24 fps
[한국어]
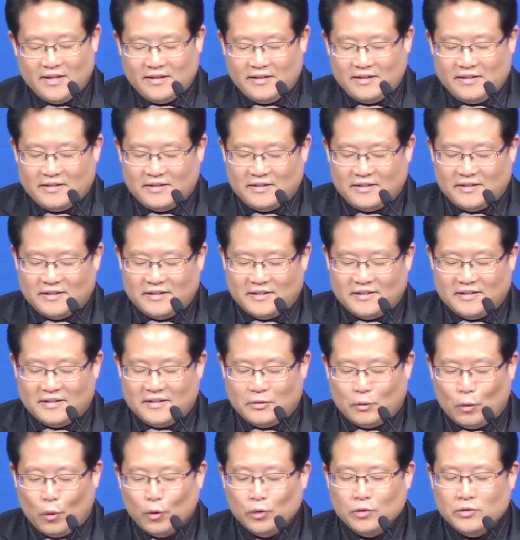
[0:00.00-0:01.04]
어,
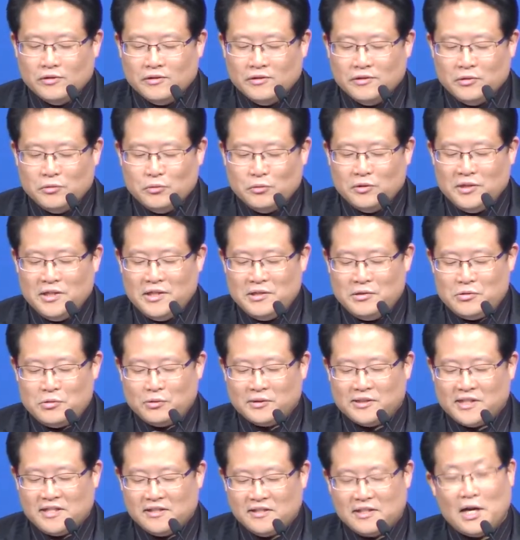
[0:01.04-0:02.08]
오는 우리
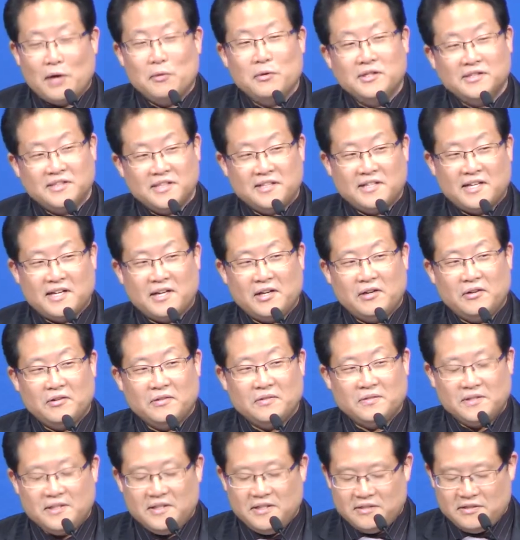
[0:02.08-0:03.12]
조상 다윗의 나라요.
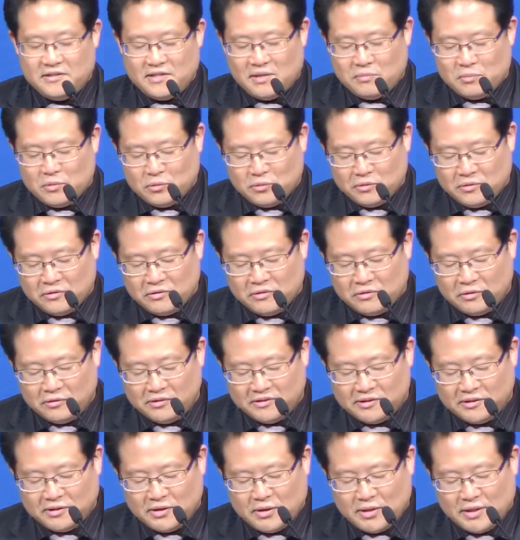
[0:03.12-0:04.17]
이 제목은
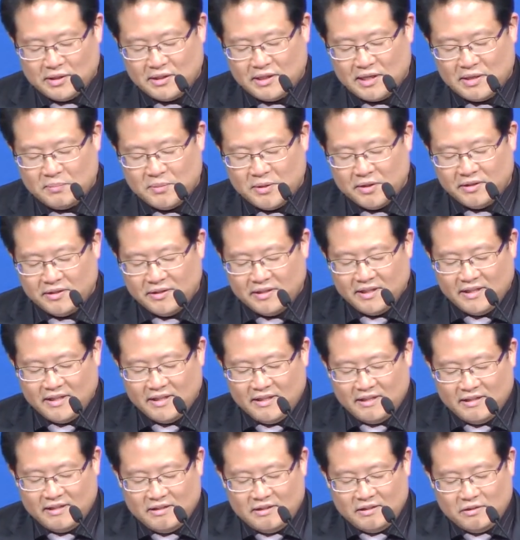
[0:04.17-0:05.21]
어디서 나왔냐면
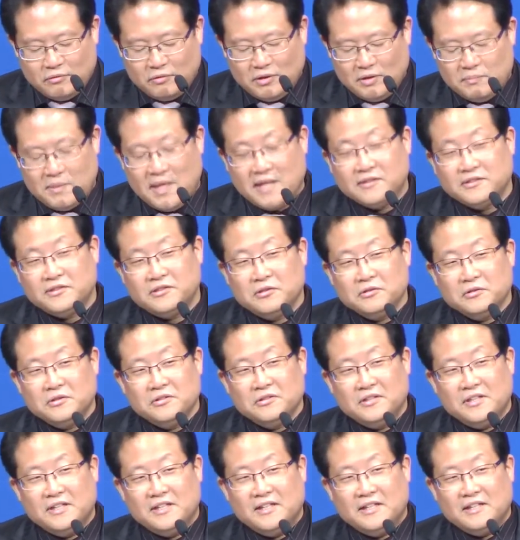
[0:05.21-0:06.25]
우리
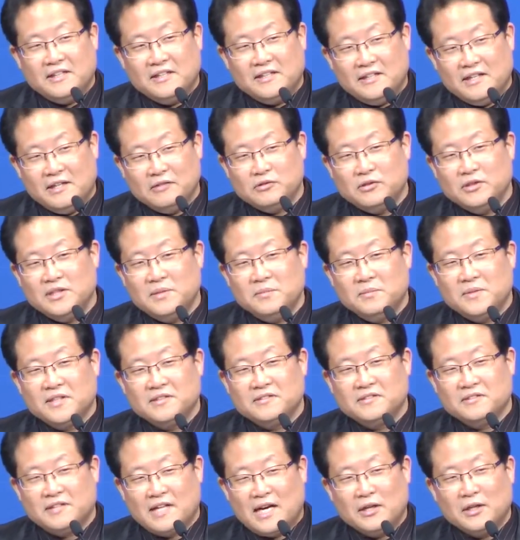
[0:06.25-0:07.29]
백성들이
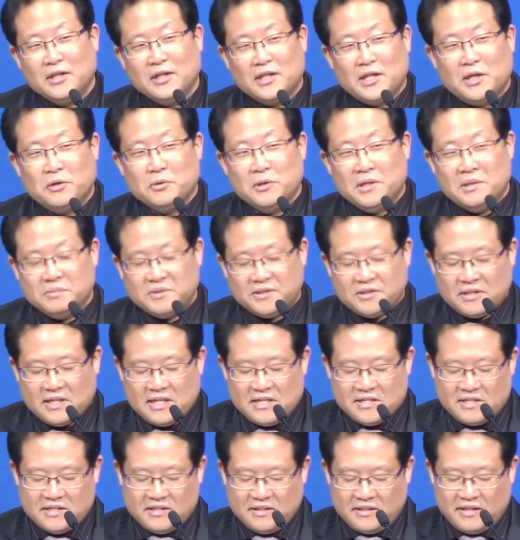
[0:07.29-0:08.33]
예수님께서 낙이 타고
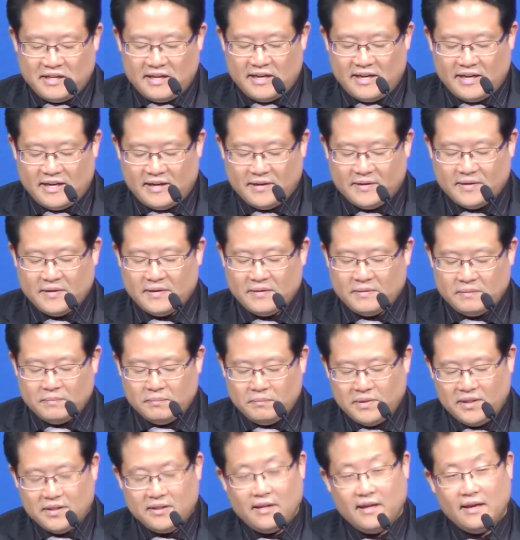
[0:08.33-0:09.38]
입성하실 때
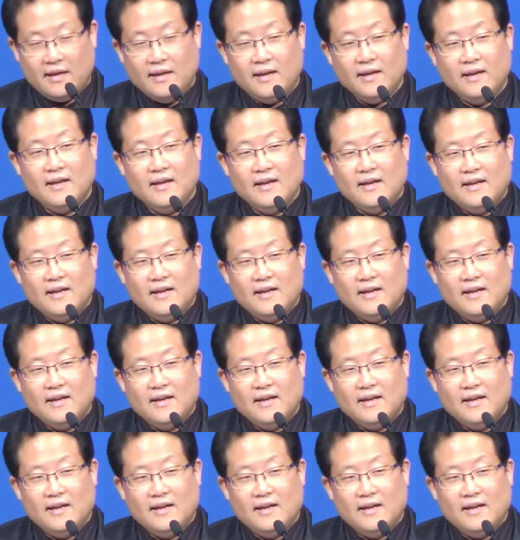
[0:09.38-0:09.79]
밑에